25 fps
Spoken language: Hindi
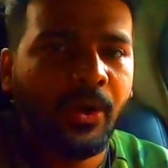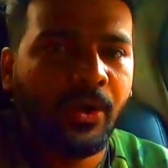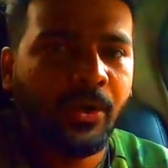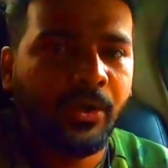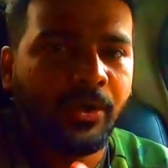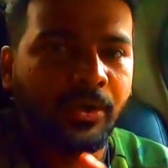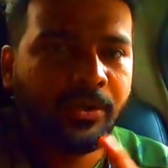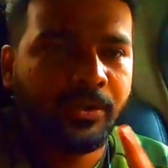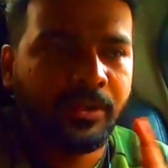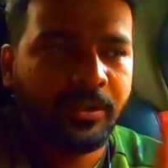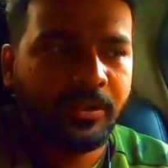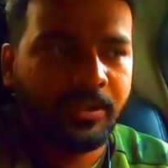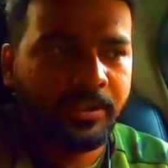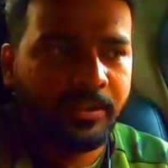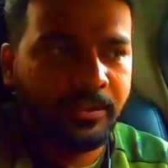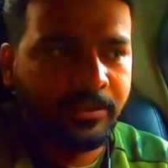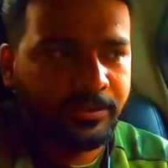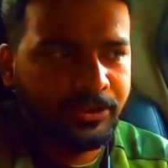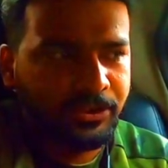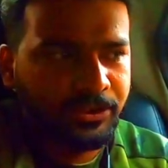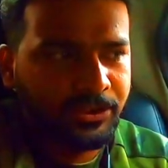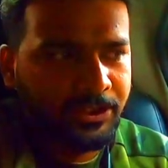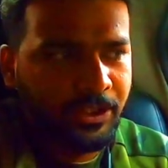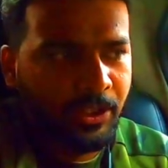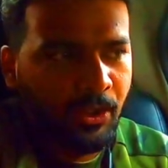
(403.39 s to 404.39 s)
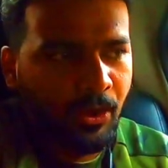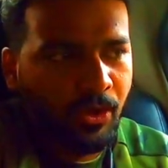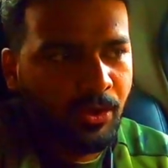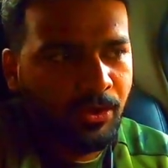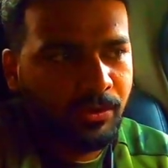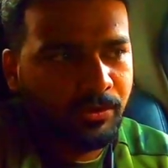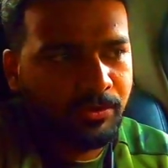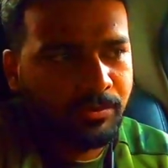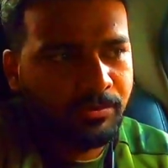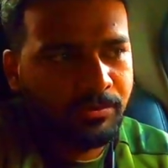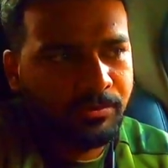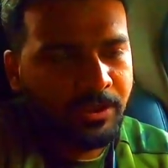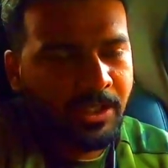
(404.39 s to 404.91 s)
और
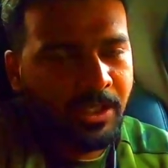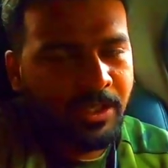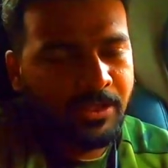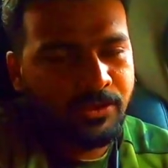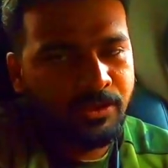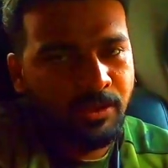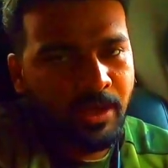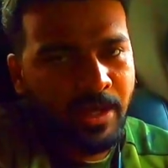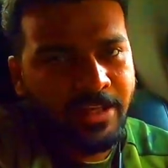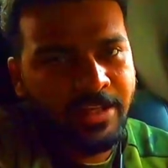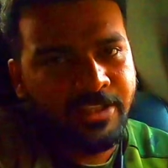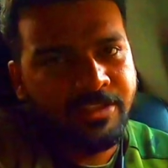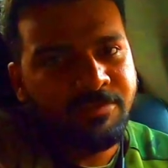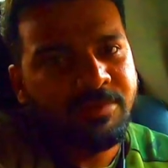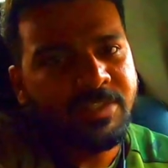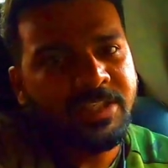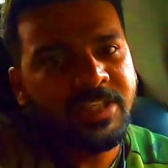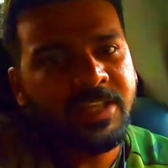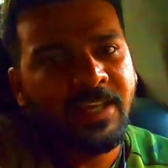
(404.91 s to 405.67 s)
शिलोंग का जो आई